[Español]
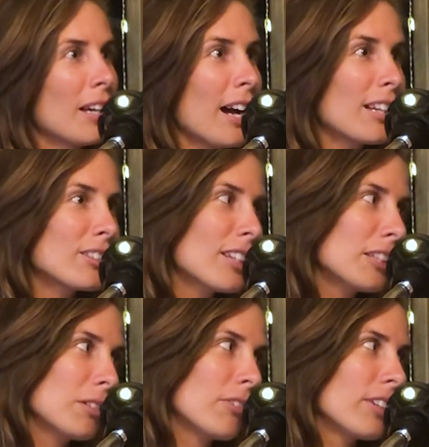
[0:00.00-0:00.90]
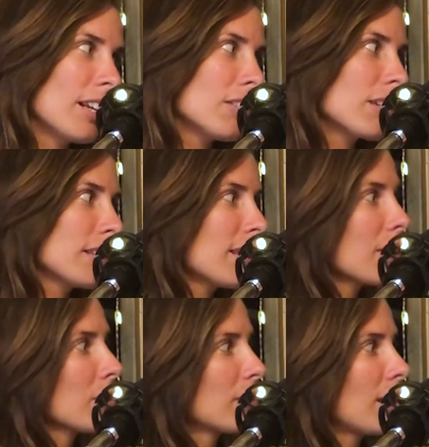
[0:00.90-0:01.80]
Ah, che, esto al final lo que dice la
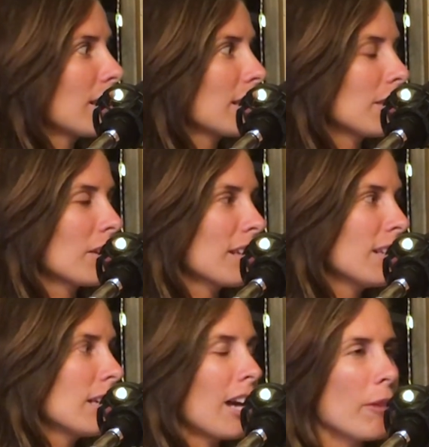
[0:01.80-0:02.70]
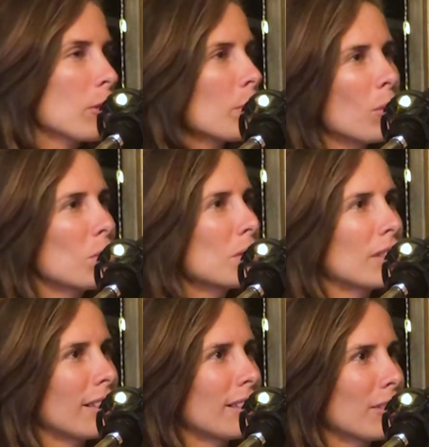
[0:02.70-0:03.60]
sociedad que está bien, a mí no me
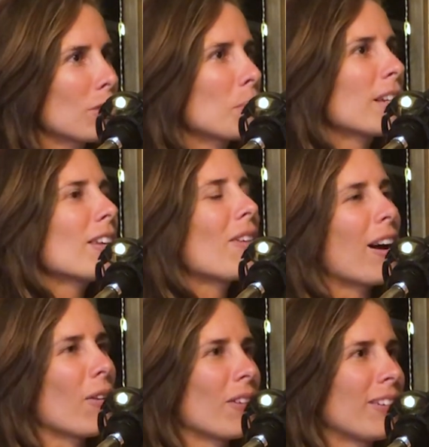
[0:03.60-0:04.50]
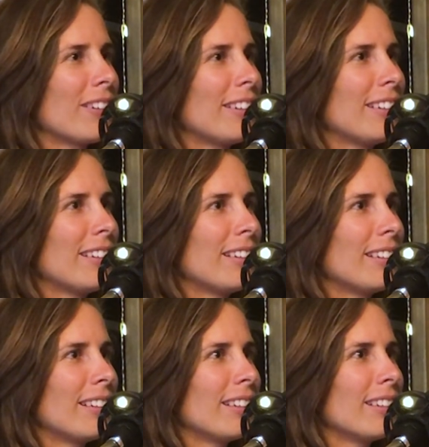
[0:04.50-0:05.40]
gusta. Entonces, ¿por qué lo hago?
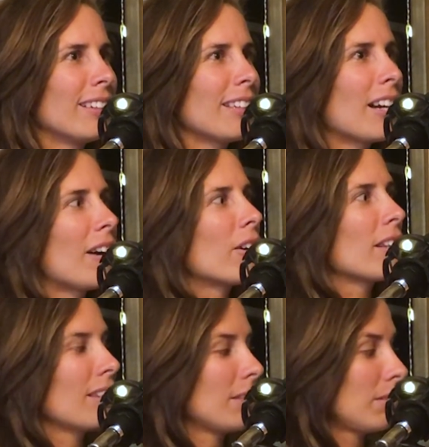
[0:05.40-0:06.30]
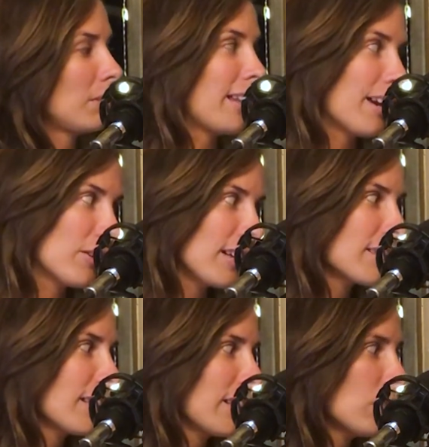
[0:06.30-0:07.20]
Y ahora dejo de
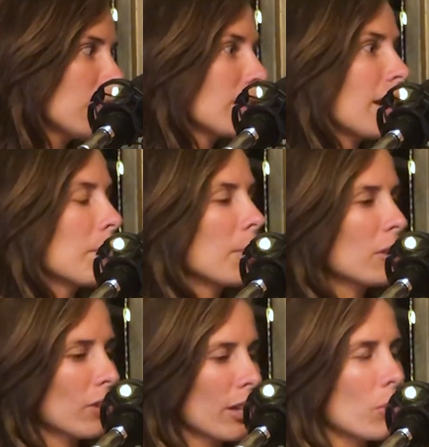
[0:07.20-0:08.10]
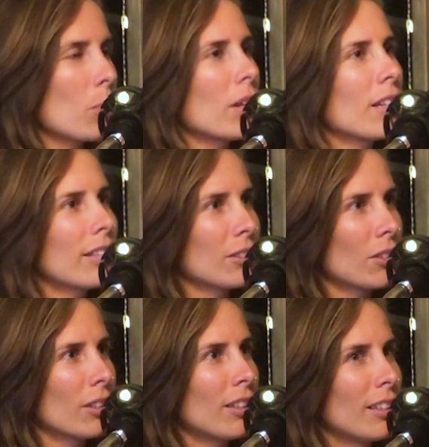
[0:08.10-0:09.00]
hacer esto y empiezo a descubrir qué
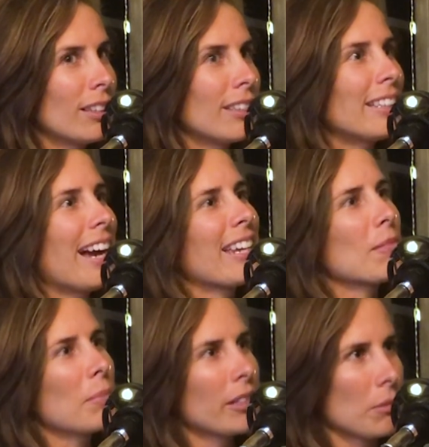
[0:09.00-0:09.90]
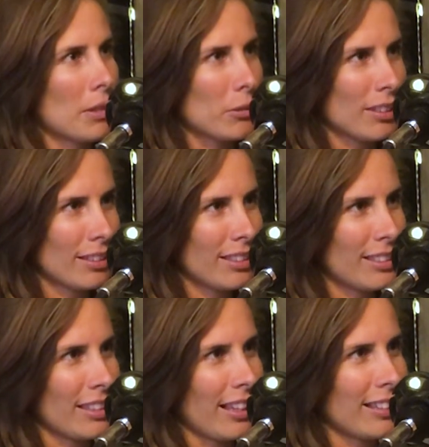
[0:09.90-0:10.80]
soy. Y ahí empieza mi autenticidad.